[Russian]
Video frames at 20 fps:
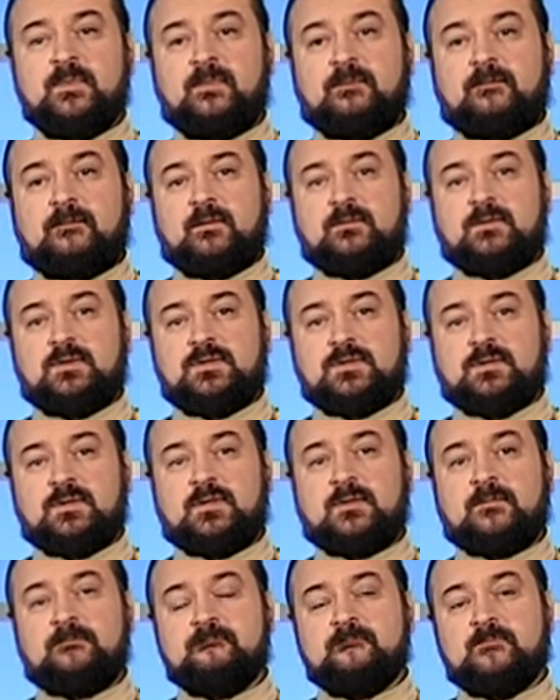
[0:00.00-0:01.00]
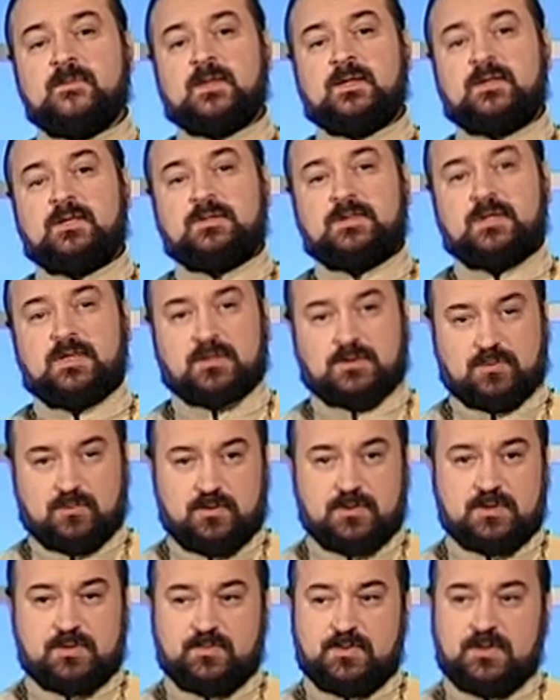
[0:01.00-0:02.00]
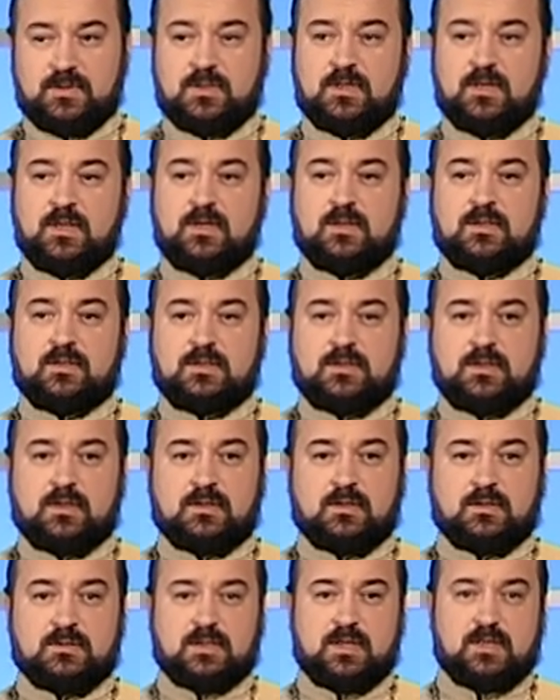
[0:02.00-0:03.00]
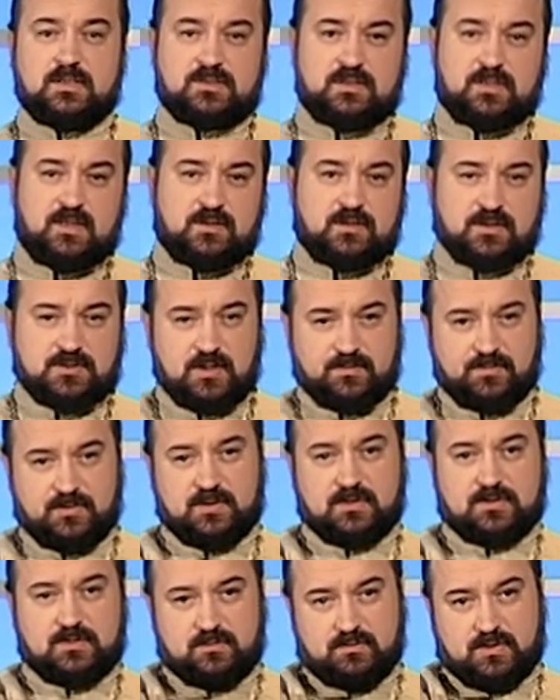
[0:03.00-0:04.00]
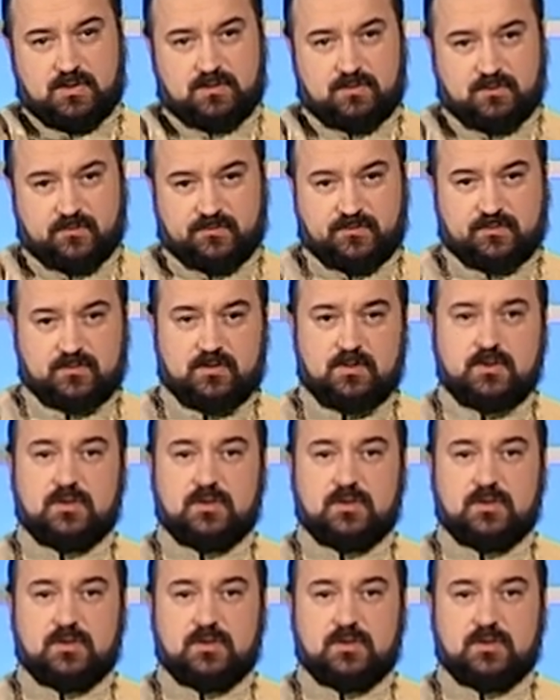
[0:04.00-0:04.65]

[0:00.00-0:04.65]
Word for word: Там, значит, этот хитрец Улиншпигель ехал на осле и держал перед ослом морковку.